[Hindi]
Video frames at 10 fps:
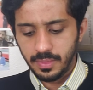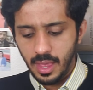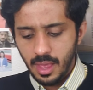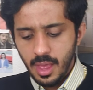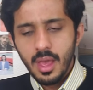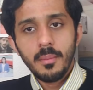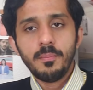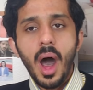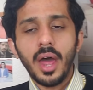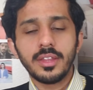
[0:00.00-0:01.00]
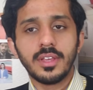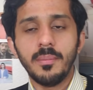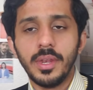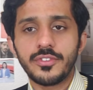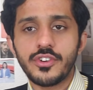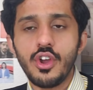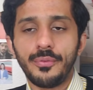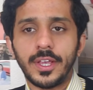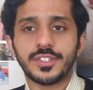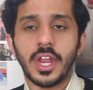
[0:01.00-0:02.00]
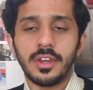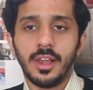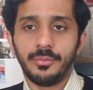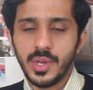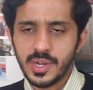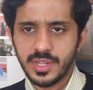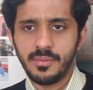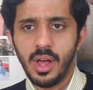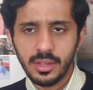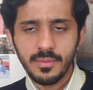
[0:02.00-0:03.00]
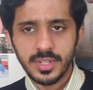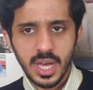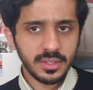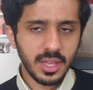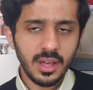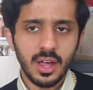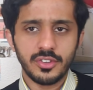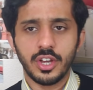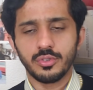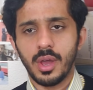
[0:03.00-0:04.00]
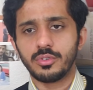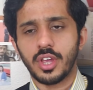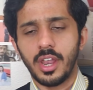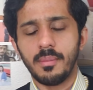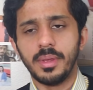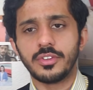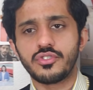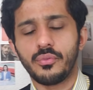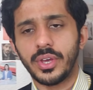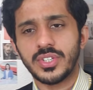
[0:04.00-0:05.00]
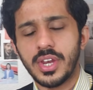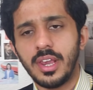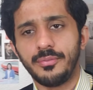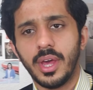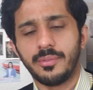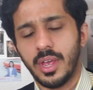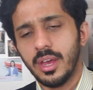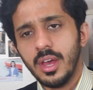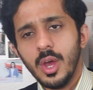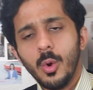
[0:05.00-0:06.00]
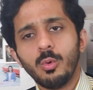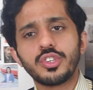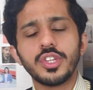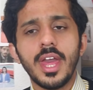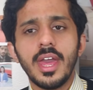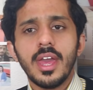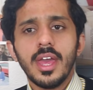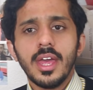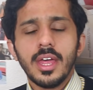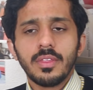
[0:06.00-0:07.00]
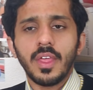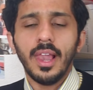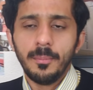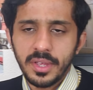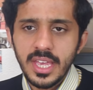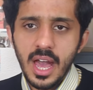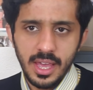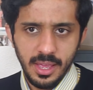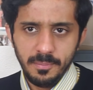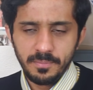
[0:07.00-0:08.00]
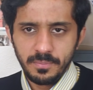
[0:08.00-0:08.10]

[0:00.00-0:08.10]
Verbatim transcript: देता है भारत की मिनिस्ट्री ऑफ एक्सटर्नल अफेयर्स है वहां की वजारत खारजा जो है उसका नाम मिनिस्ट्री ऑफ एक्सटर्नल अफेयर्स है उसने तलब किया है